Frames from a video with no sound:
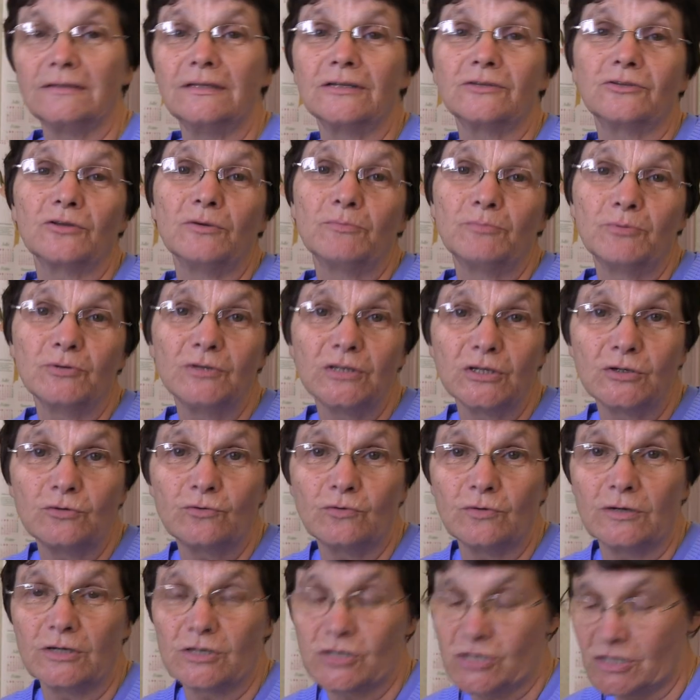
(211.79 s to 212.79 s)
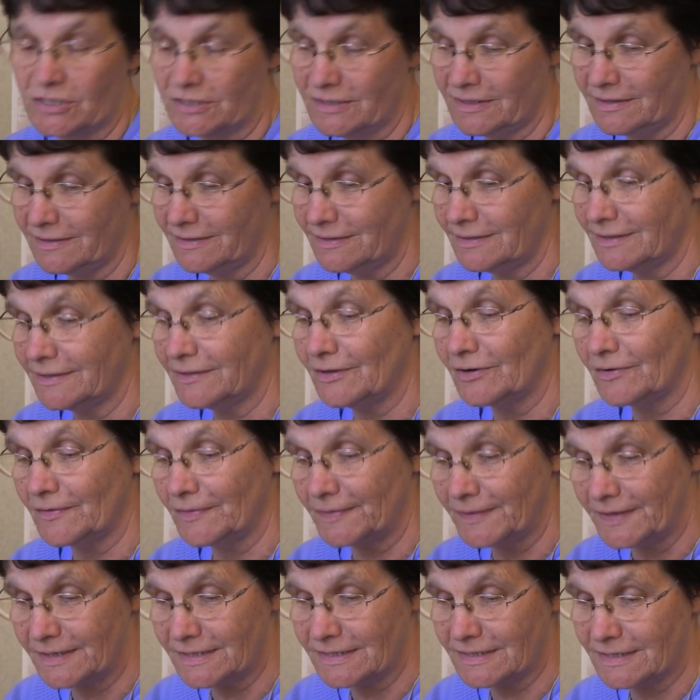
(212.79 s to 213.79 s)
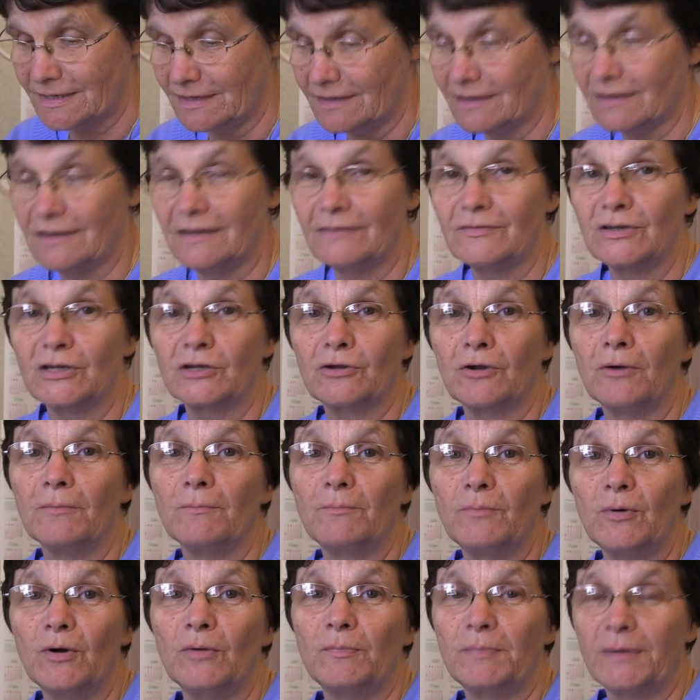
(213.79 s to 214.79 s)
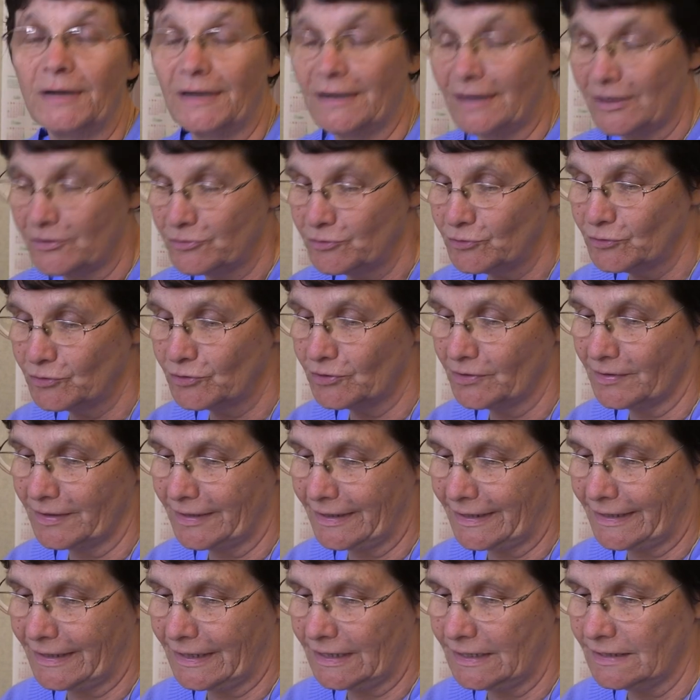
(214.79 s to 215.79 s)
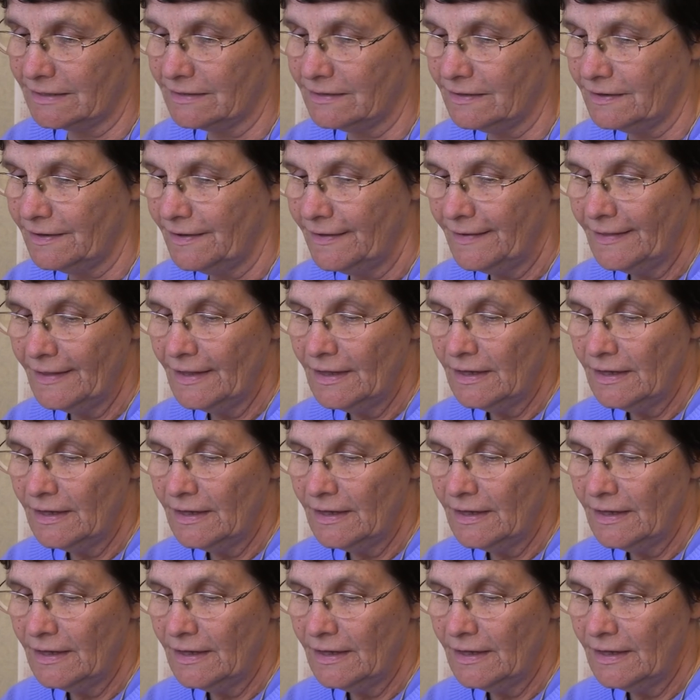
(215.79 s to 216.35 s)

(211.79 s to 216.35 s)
Il est un peu découragé, il est dans le désert avec un peuple à la nuque raide.